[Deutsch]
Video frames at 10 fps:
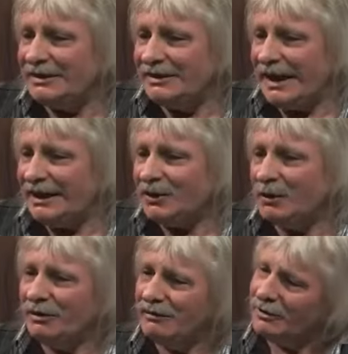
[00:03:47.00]
aus der Zeit
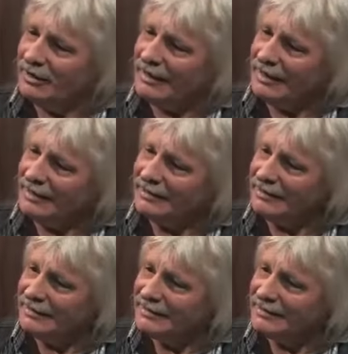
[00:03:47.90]
kommen von
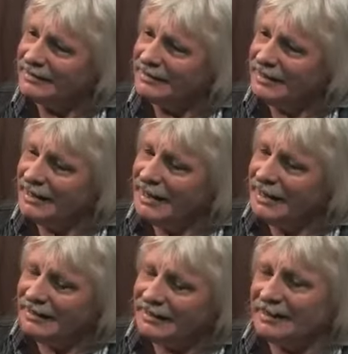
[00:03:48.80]
Atlantis. Mhm.
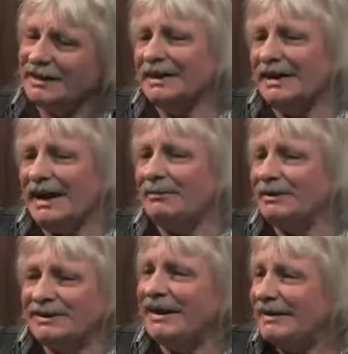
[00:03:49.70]
So,
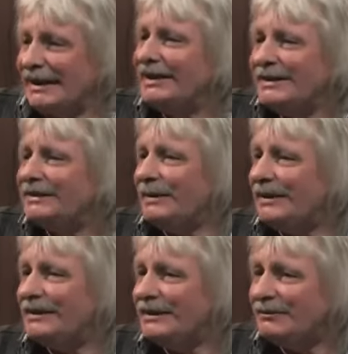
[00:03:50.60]
aber jetzt ist Atlantis
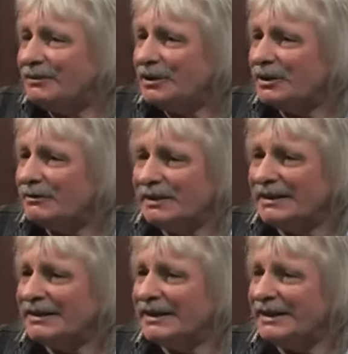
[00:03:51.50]
wesentlich früher,
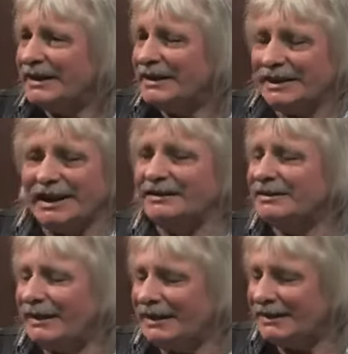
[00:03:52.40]
wesentlich älter
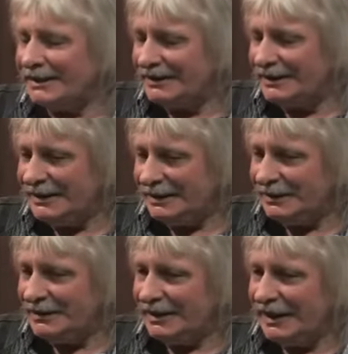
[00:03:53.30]
als
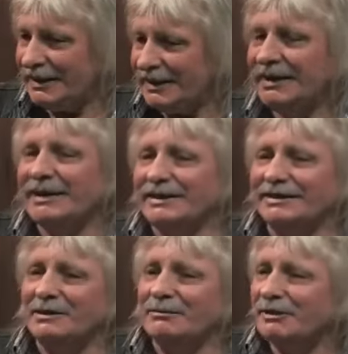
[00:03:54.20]
32.000 Jahre.
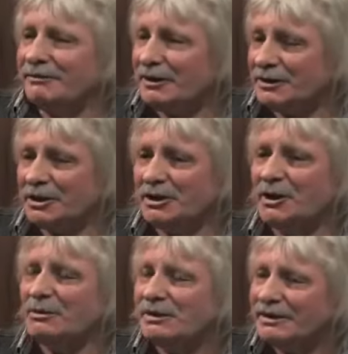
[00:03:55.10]
Das haben wir
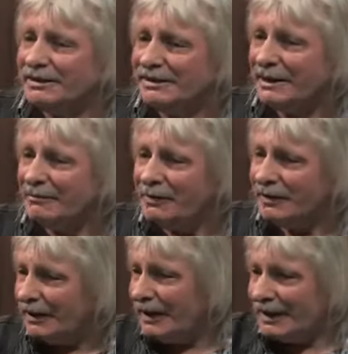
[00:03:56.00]
festgestellt mit diesen
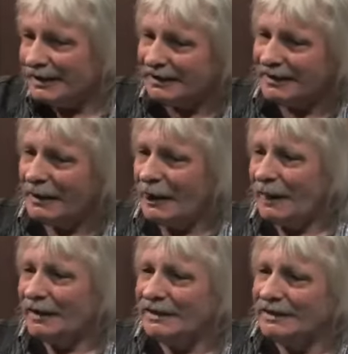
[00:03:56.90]
Tempelanlagen.
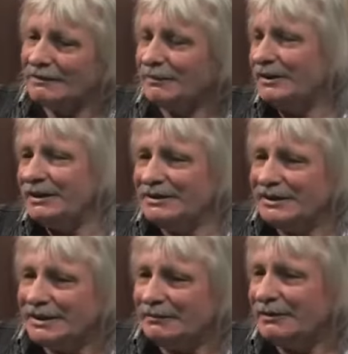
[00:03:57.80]
Mit
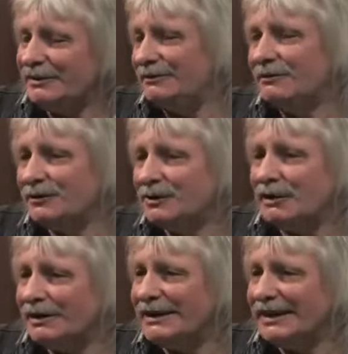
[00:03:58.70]
insgesamt
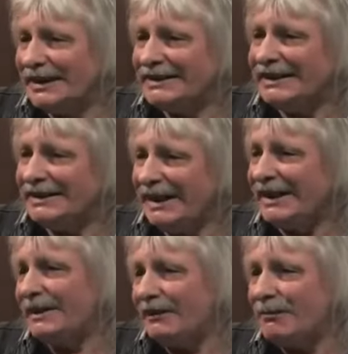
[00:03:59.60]
25 jetzt
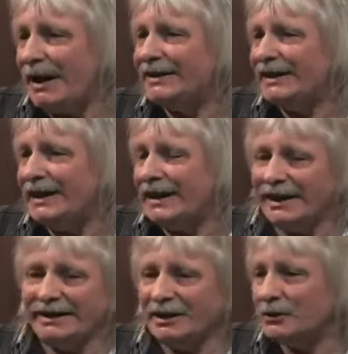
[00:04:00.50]
entdeckt, Malta
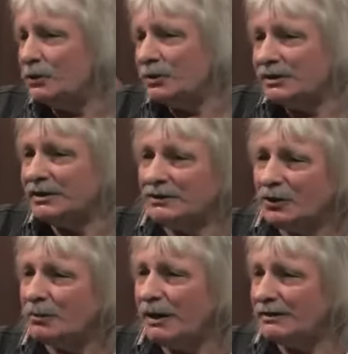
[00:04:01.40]
allein, in Gozo sind es
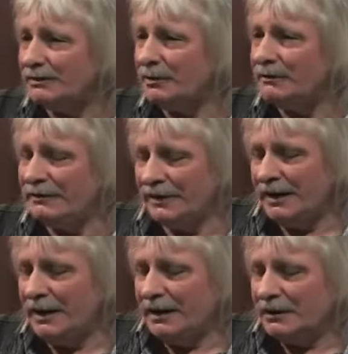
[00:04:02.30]
nochmal 12
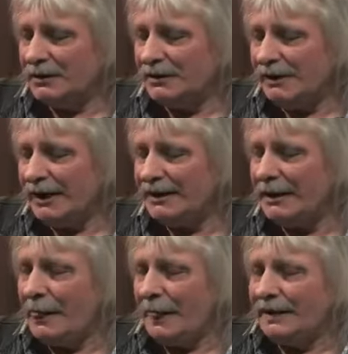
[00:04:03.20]
und so
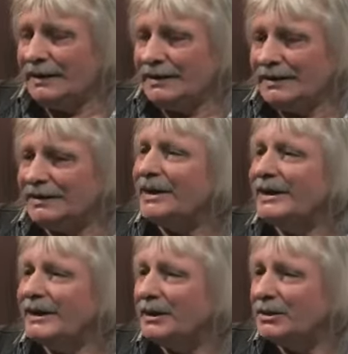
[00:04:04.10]
weiter. Das
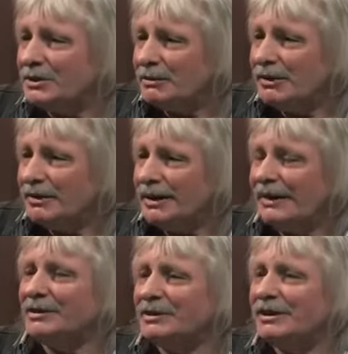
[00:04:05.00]
kann nicht ganz stimmen.
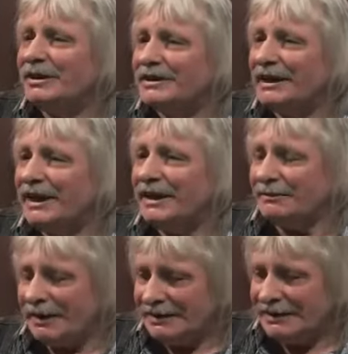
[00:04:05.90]
Also da ist
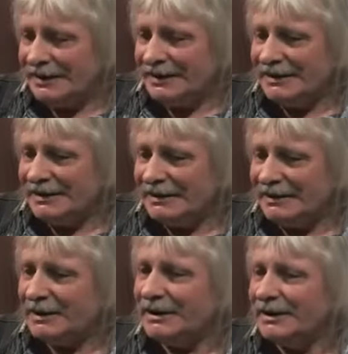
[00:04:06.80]
irgendwas,
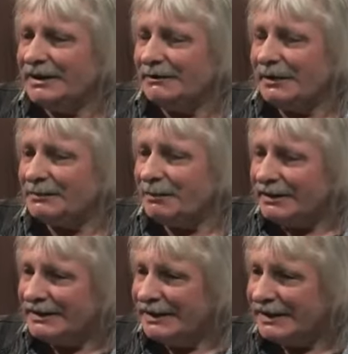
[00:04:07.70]
dass da irgendwas
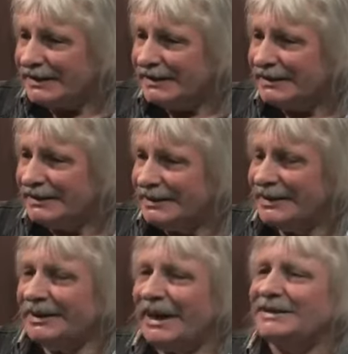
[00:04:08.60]
passiert
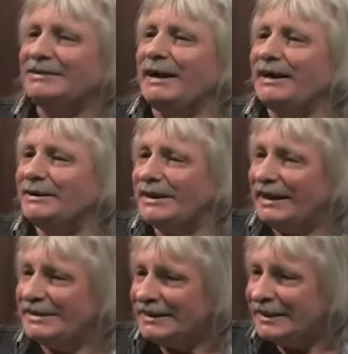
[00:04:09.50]
nach
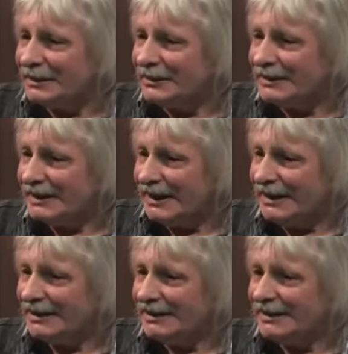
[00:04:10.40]
32.000
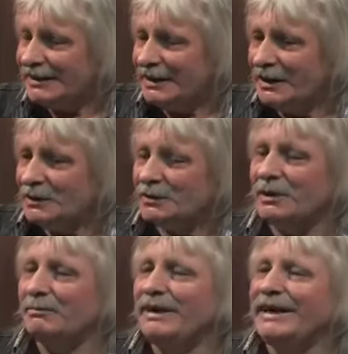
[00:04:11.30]
Jahren
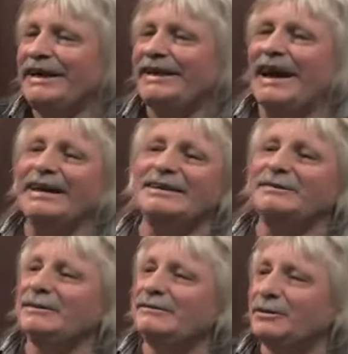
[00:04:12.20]
und dann beginnt
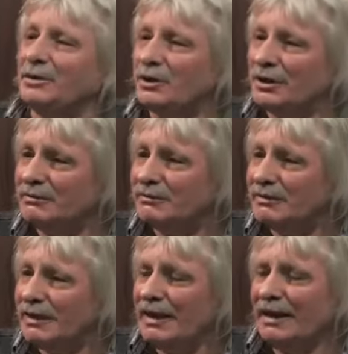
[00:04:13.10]
alles wieder von
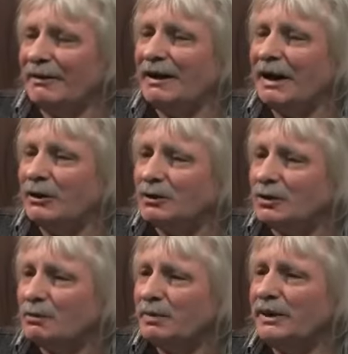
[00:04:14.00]
neuem. Weil
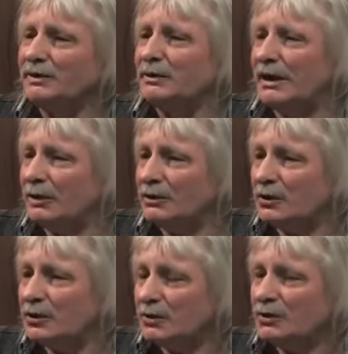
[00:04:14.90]
laut Hopi und laut
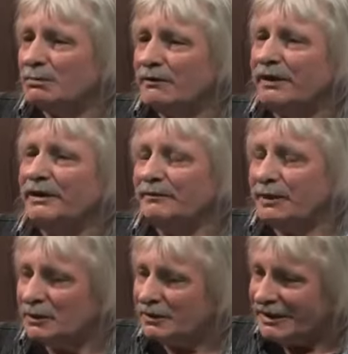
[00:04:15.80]
Dogons
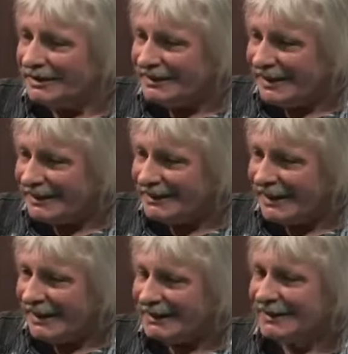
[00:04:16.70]
befinden wir uns jetzt
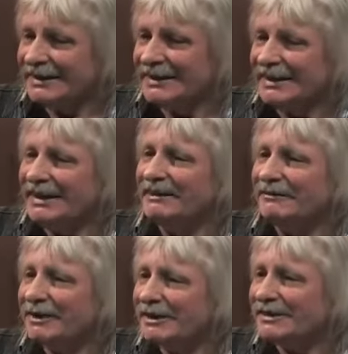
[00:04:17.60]
derzeit in
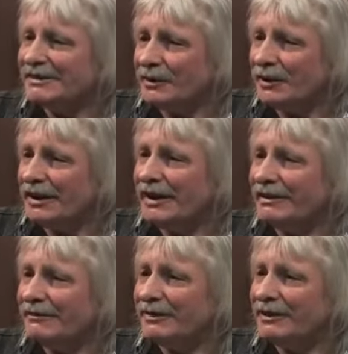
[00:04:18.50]
der vierten Sonne,
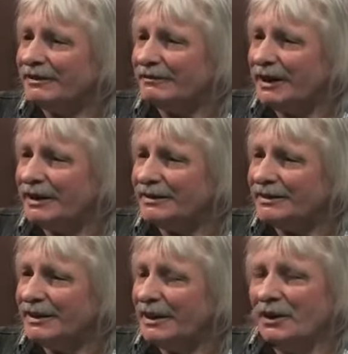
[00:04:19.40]
in der vierten
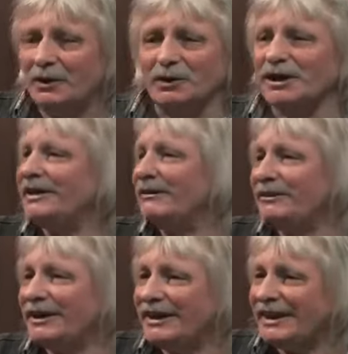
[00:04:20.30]
Welt oder in der
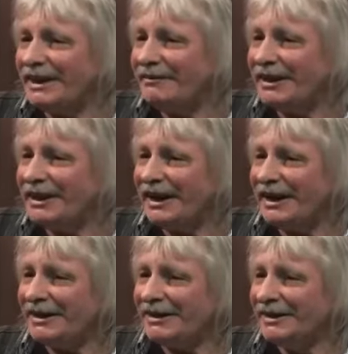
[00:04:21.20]
vierten
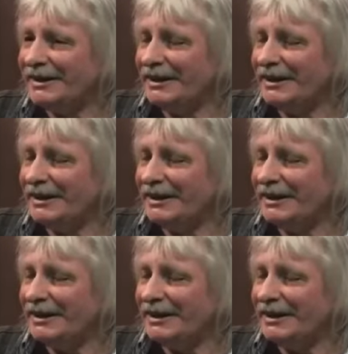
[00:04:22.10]
Ewigkeit